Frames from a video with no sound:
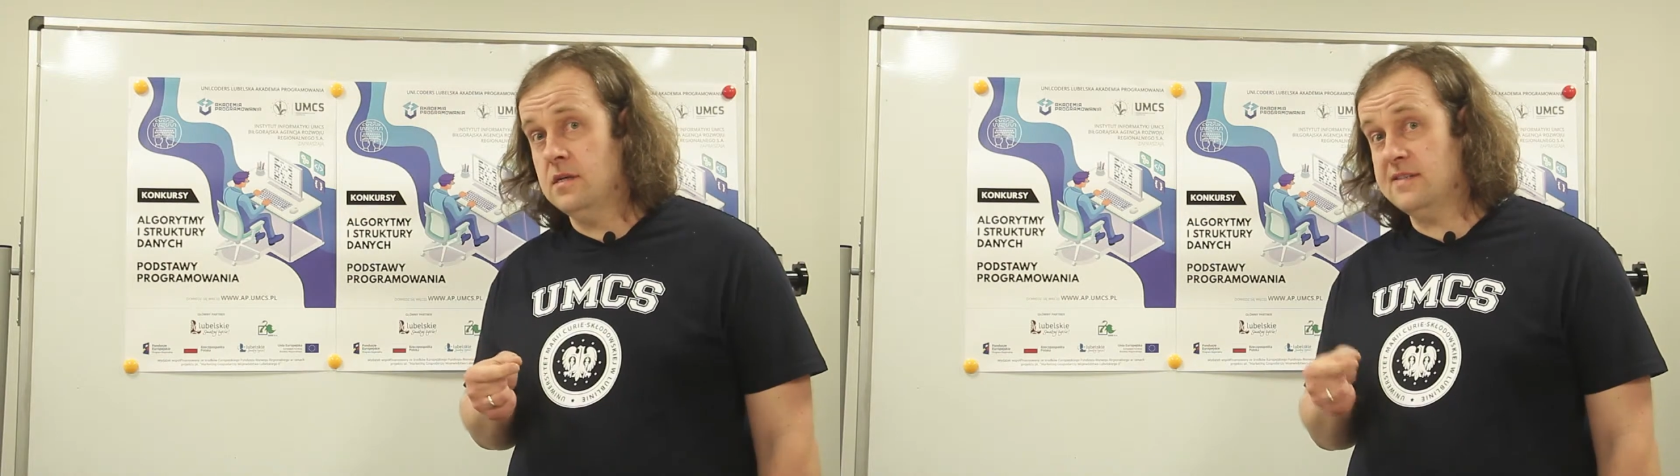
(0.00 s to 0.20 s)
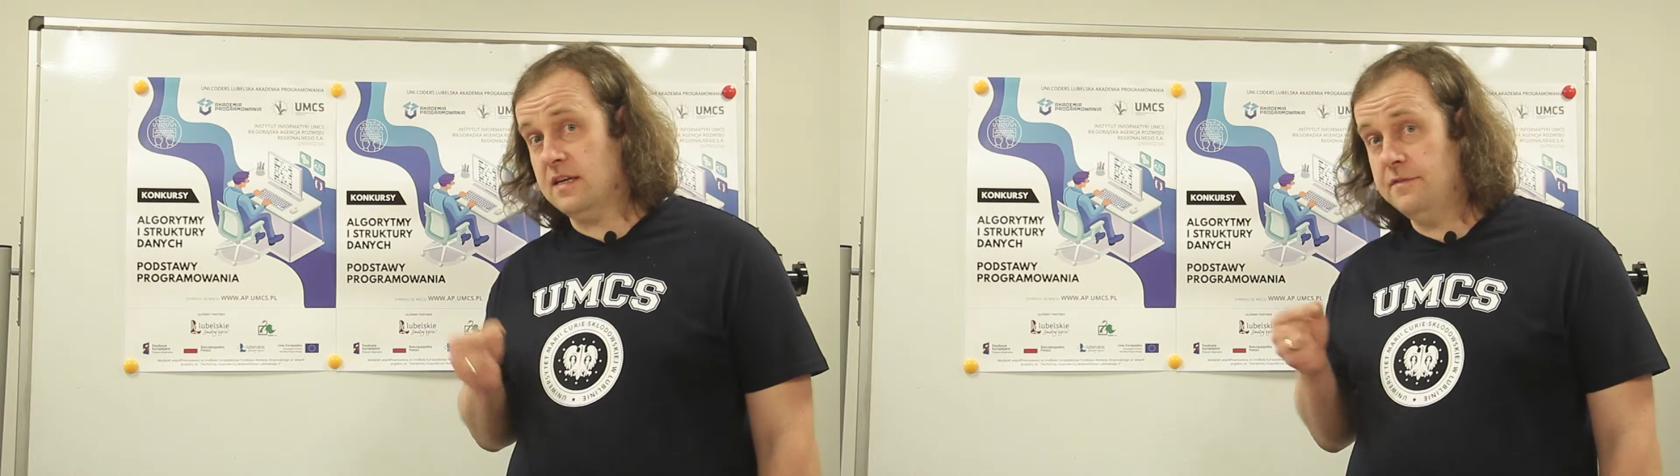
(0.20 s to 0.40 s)

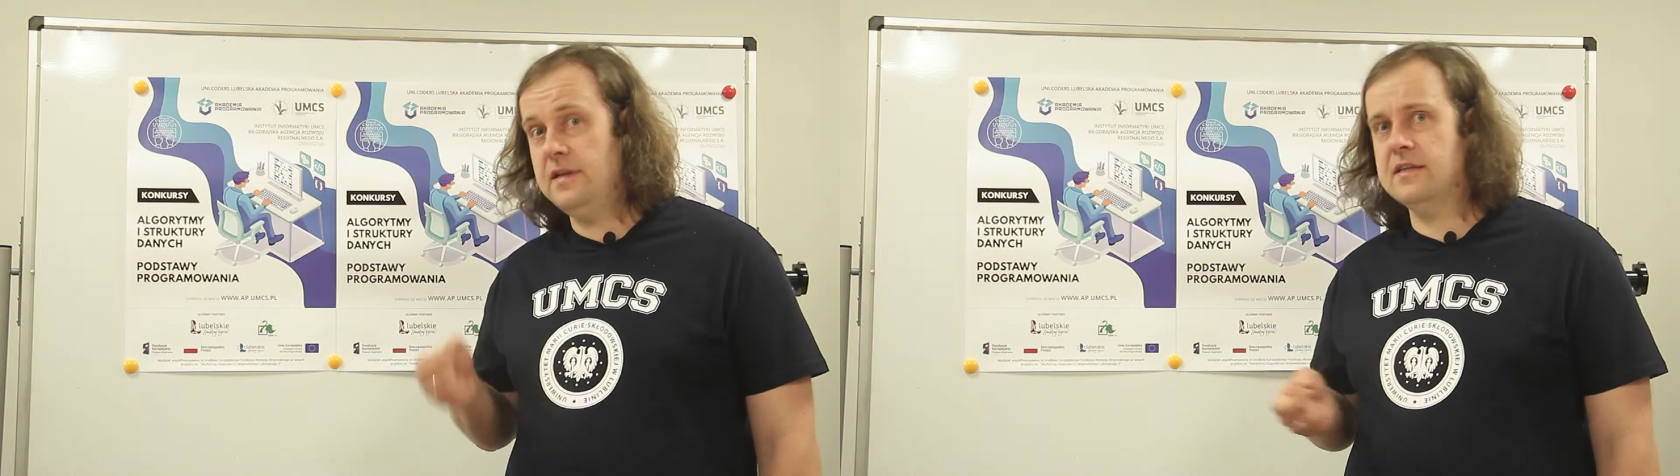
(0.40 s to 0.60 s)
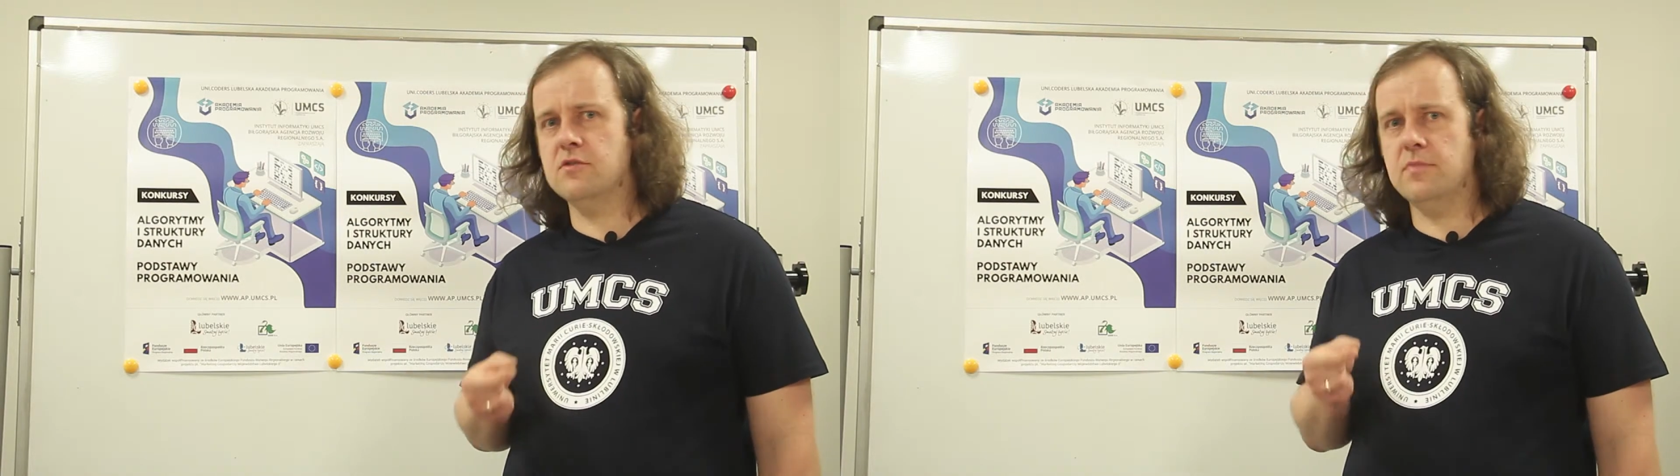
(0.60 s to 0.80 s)
Za
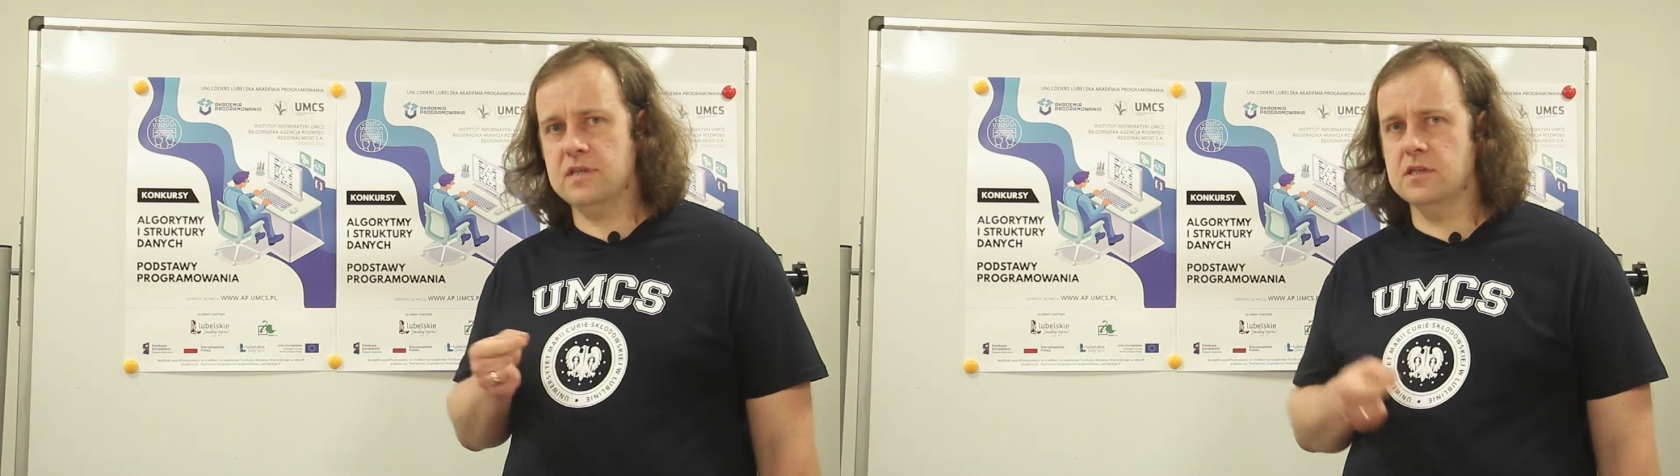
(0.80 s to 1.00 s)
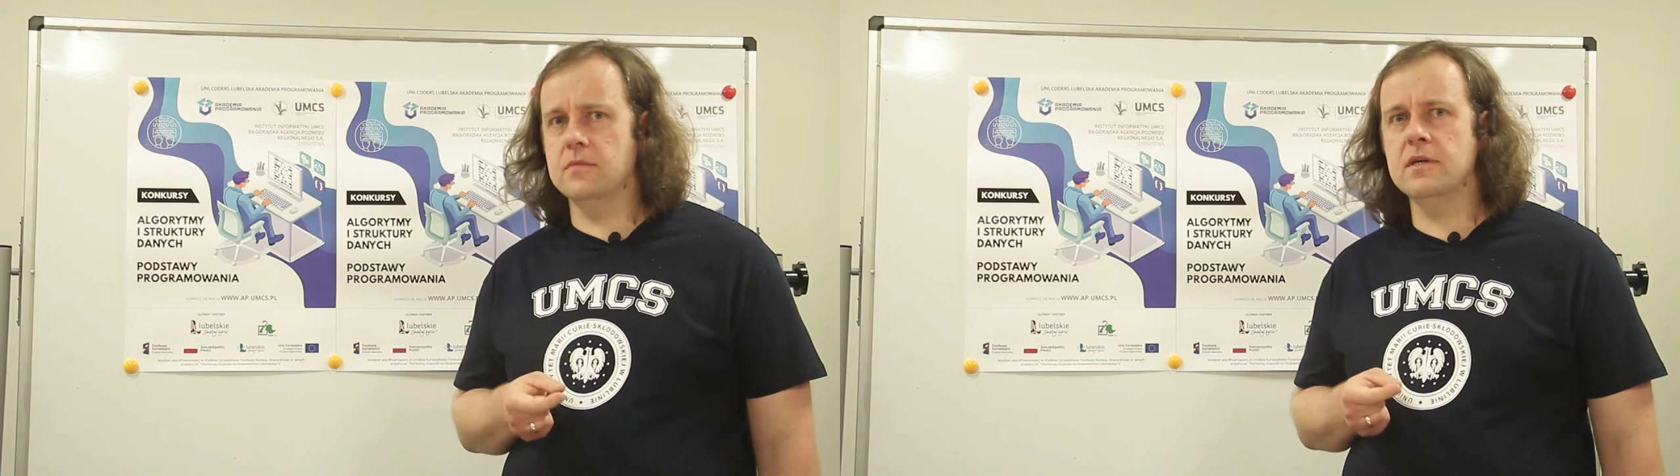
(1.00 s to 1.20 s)
chwilę
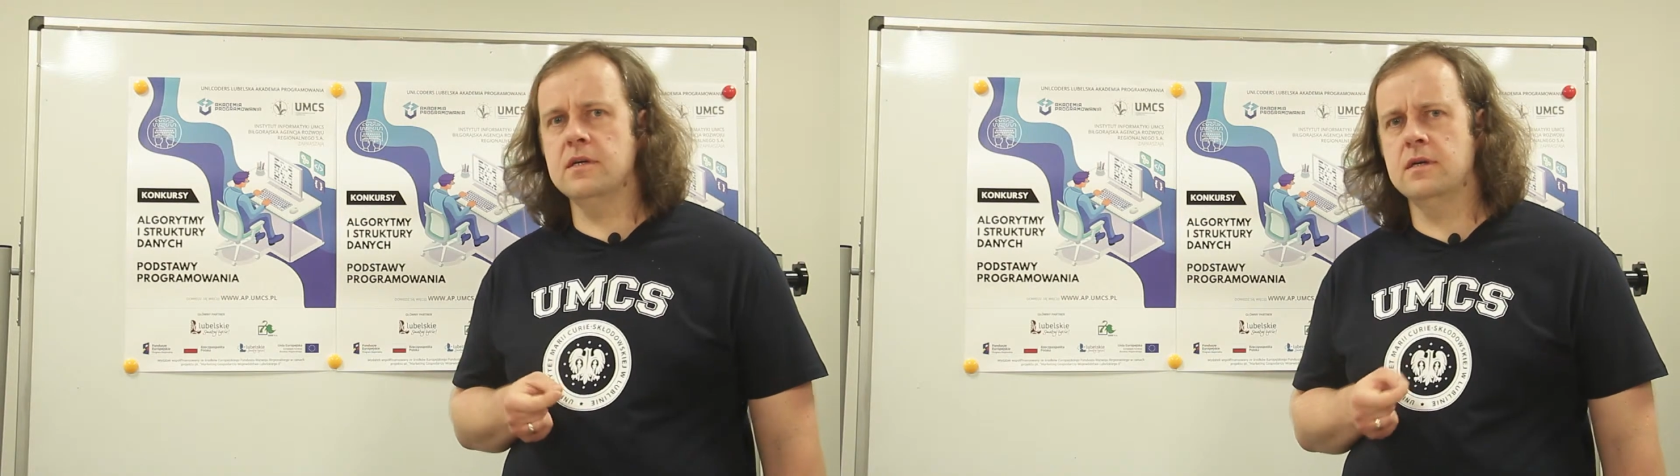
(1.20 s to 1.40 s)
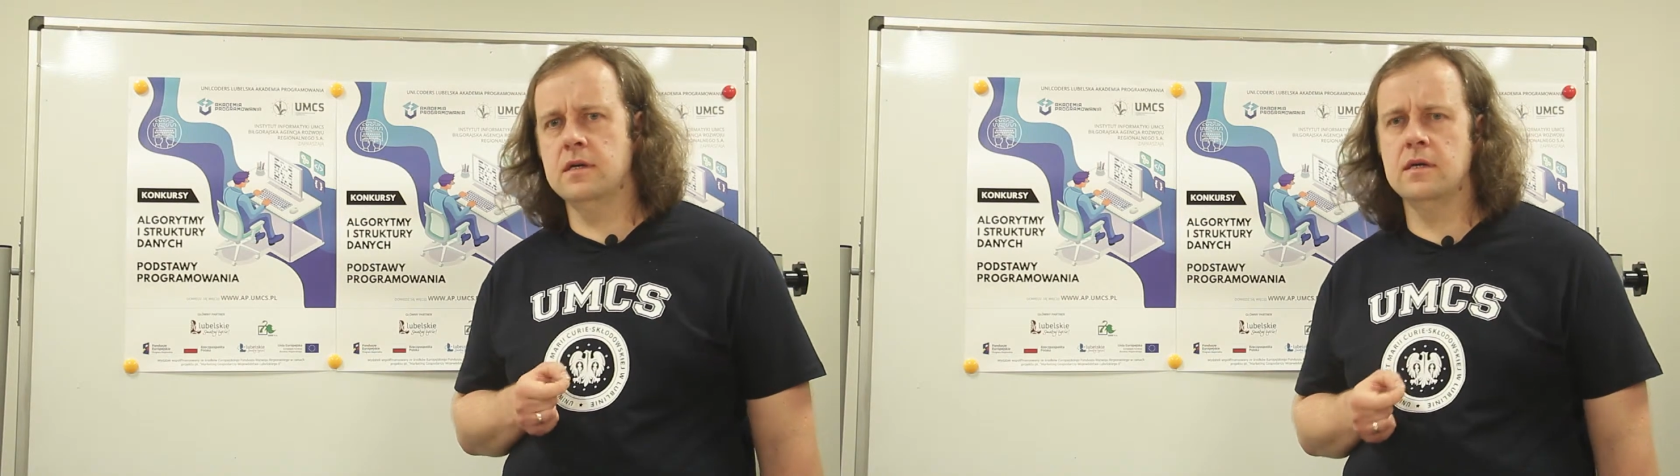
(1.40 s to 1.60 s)
zobaczymy,